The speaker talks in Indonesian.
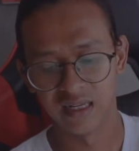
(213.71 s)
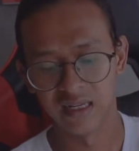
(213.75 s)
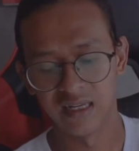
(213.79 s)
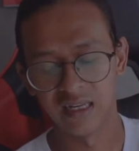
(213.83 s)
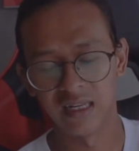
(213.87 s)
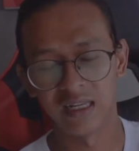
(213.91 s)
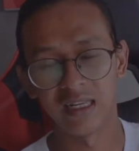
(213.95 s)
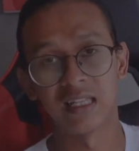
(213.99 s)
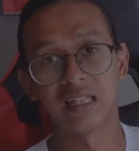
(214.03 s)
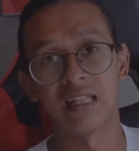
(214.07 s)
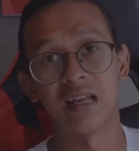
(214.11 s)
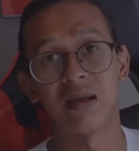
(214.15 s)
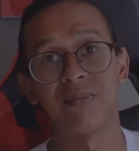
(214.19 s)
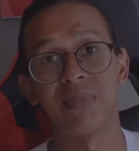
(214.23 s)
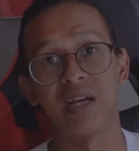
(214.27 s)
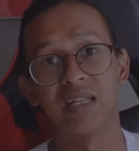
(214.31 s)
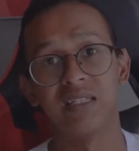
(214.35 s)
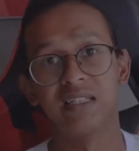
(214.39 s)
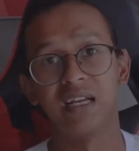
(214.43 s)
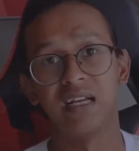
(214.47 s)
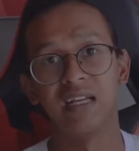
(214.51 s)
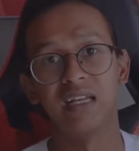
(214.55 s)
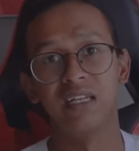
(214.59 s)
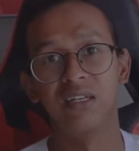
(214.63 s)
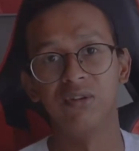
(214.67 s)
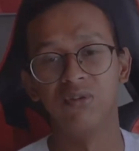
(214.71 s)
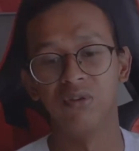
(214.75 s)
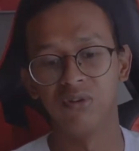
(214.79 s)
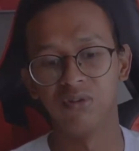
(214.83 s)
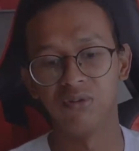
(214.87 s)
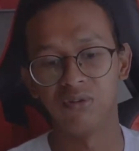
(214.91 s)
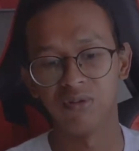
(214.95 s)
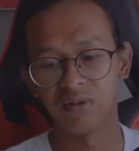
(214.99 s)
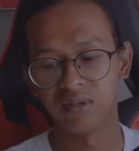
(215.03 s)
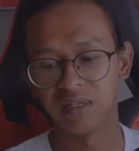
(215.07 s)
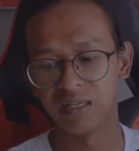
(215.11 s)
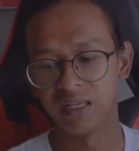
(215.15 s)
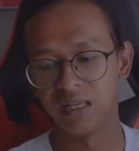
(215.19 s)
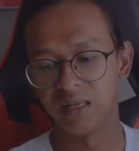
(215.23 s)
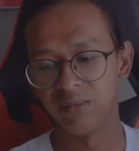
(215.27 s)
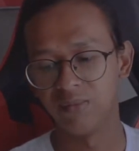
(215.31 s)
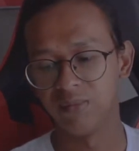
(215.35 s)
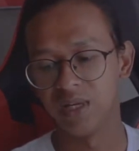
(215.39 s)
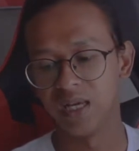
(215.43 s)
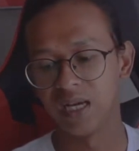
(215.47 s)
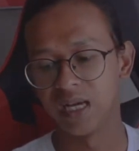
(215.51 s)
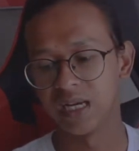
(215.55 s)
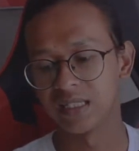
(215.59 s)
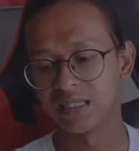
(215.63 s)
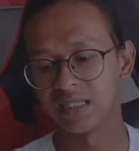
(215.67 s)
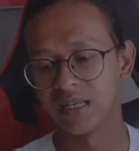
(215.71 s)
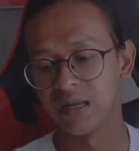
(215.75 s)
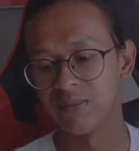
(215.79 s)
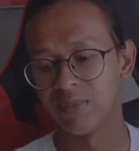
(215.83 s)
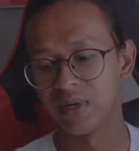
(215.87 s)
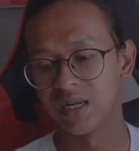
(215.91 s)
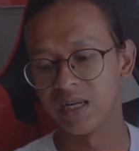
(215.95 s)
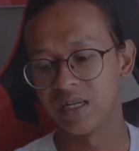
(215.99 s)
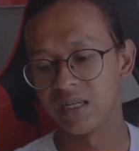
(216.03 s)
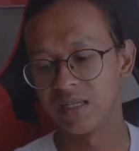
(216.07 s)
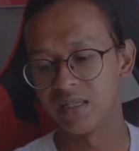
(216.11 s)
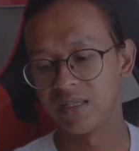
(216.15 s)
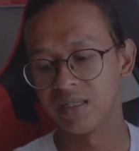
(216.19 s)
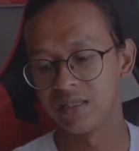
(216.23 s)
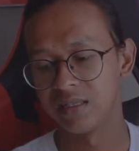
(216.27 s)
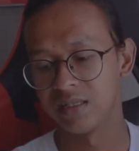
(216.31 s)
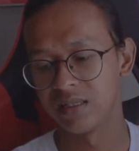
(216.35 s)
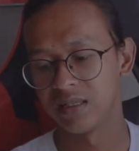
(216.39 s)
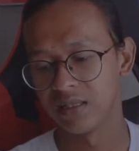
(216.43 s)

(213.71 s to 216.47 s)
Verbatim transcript: ini kita panjangin dulu biar sama